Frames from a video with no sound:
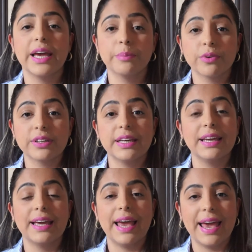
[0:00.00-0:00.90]
é
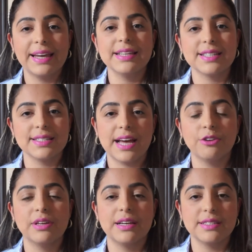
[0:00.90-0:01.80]
porque é
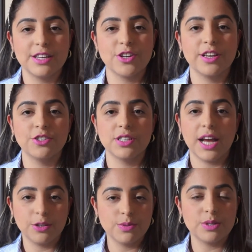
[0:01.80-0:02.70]
necessário que ele seja
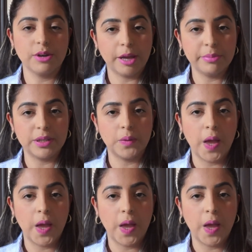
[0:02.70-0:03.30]
retirado do seu cabelo.